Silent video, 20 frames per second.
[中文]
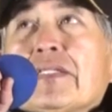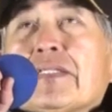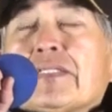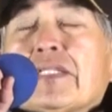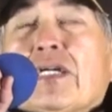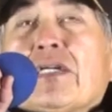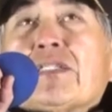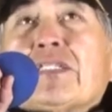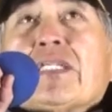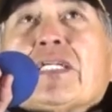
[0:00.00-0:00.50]

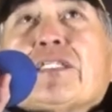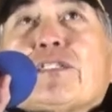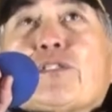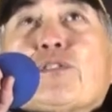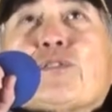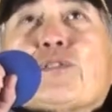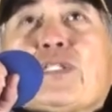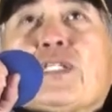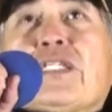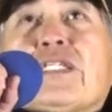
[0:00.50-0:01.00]
找一些
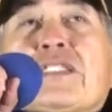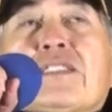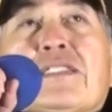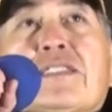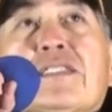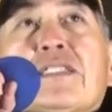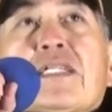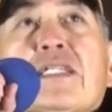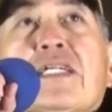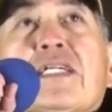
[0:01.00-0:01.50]
土地自
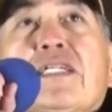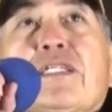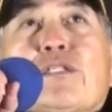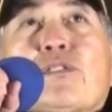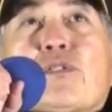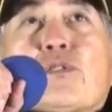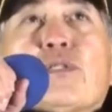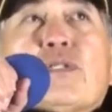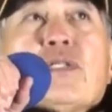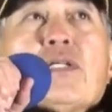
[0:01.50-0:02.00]
己可以
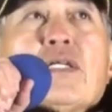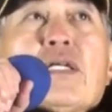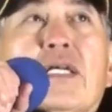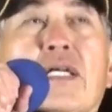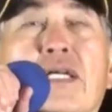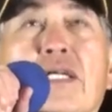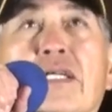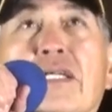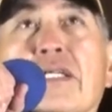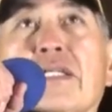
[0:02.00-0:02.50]
做
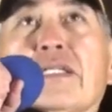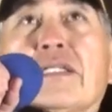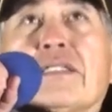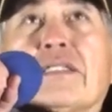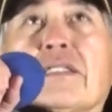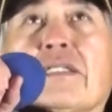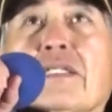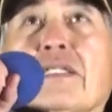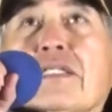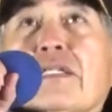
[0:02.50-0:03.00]
呃
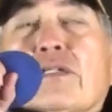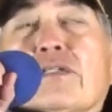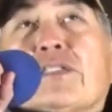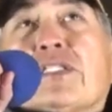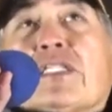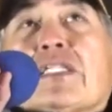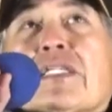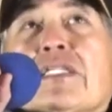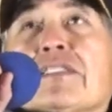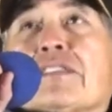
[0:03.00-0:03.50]
有
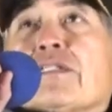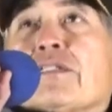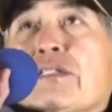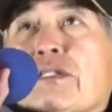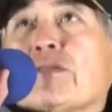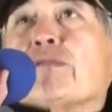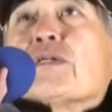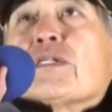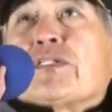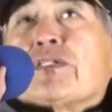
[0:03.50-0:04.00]
机耕种，
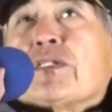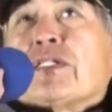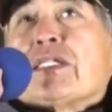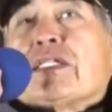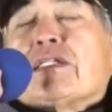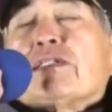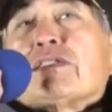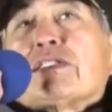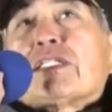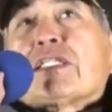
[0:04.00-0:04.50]
因为我觉得
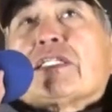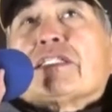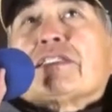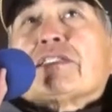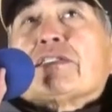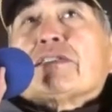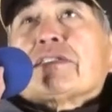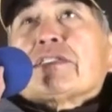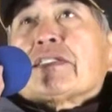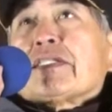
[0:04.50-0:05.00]
有机耕
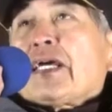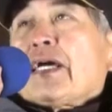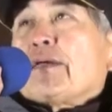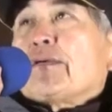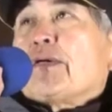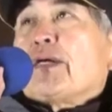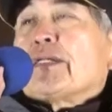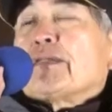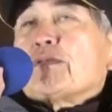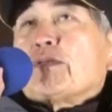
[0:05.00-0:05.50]
种是台
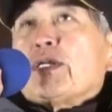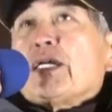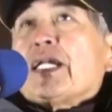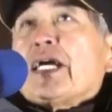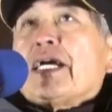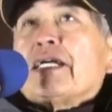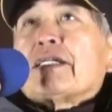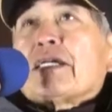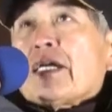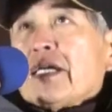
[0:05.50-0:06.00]
湾未
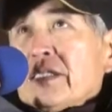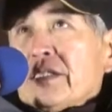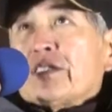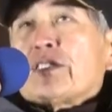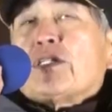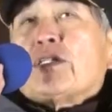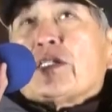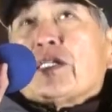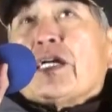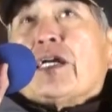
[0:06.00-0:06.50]
来很
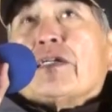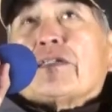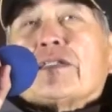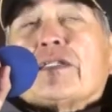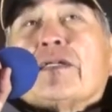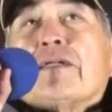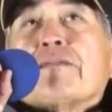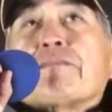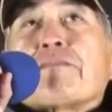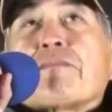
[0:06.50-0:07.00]
重要的。
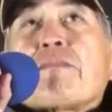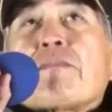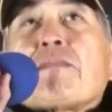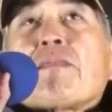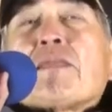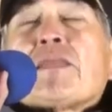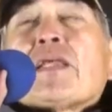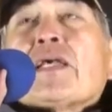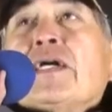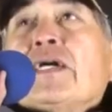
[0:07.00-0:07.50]

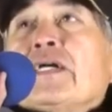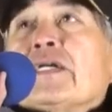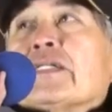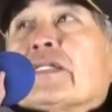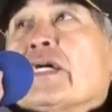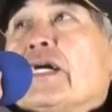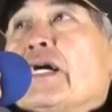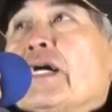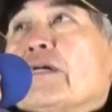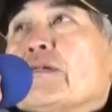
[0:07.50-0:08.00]

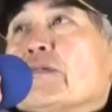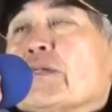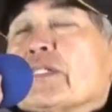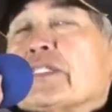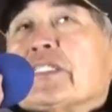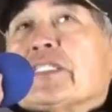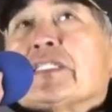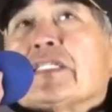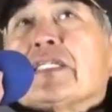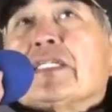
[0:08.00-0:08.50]
那我
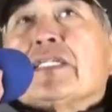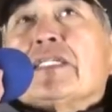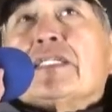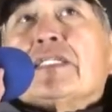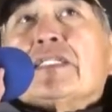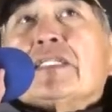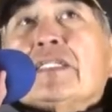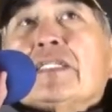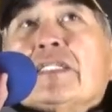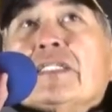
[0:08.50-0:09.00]
记得，
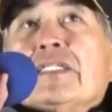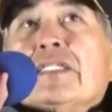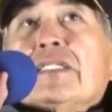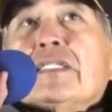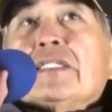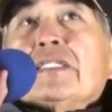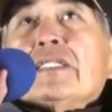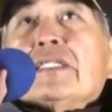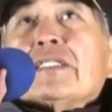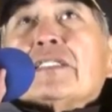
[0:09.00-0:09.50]

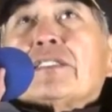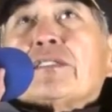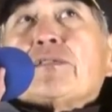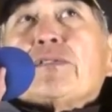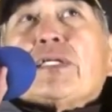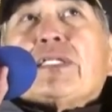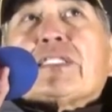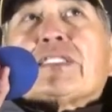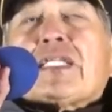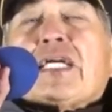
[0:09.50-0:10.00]
资
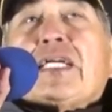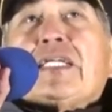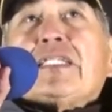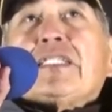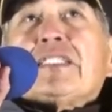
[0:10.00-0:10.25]
源三